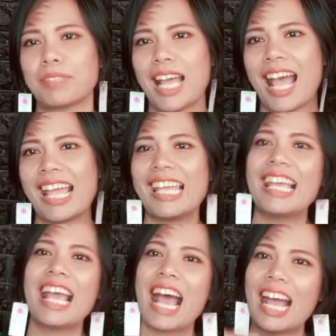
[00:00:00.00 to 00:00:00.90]
ใช้
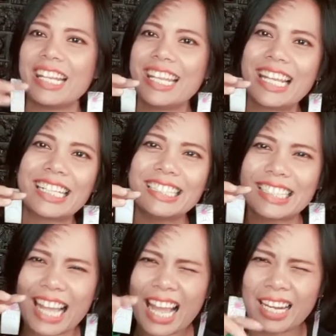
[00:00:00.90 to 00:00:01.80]
อันนี้คือ
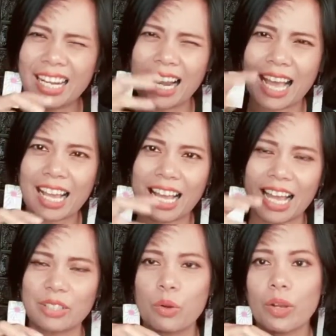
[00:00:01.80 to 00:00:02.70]
การหลักกา
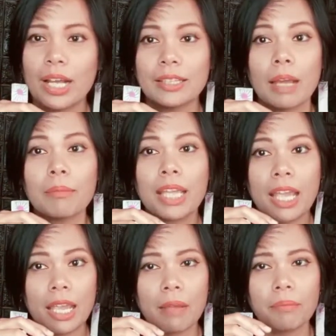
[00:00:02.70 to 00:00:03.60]
รของการทำ
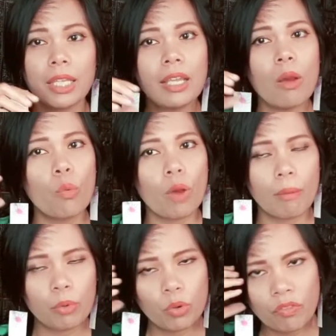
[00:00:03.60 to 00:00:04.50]
KM ที่เอาความ
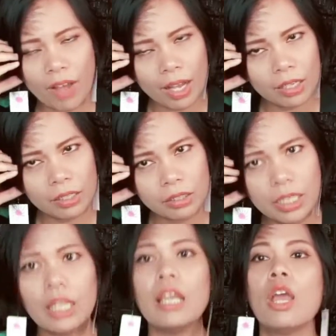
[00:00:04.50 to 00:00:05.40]
รู้ฝังลึก
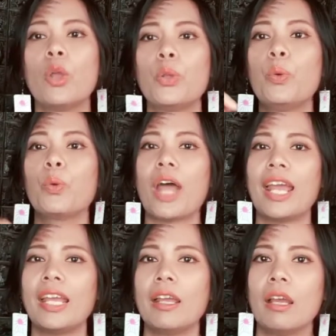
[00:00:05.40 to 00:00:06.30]
ที่อยู่ใน
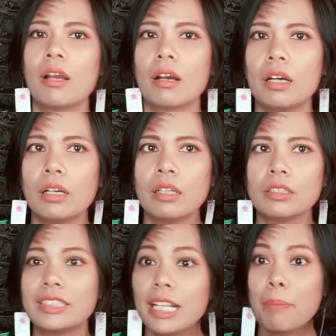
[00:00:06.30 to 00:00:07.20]

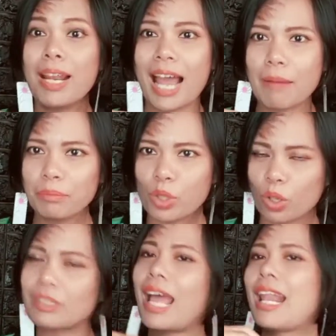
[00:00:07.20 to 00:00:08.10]
ซิลิบิลัมของ
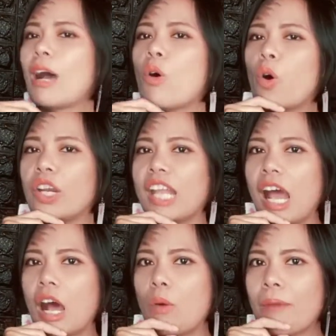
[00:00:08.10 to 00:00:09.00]
แต่ละคนเนี่ย
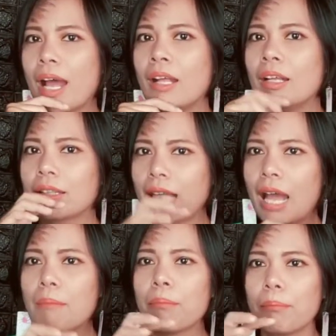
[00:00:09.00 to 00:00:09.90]
เอามา
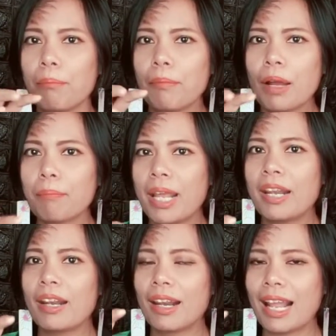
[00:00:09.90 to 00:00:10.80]
ทำเป็น
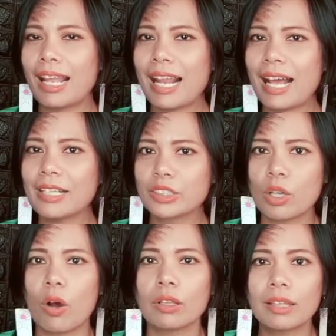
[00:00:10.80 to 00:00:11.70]
ลายลักษณ์อักษ
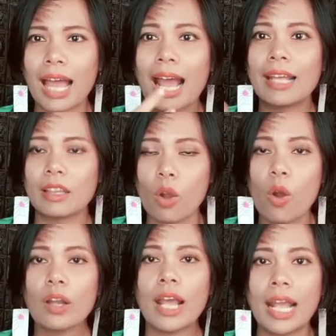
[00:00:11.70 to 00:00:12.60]
รถ่ายทอ
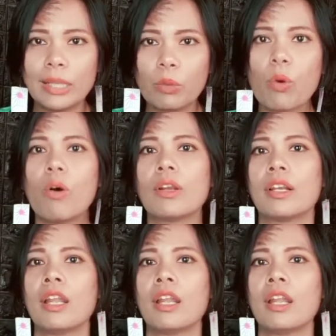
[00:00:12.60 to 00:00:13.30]
ดให้ทุกคน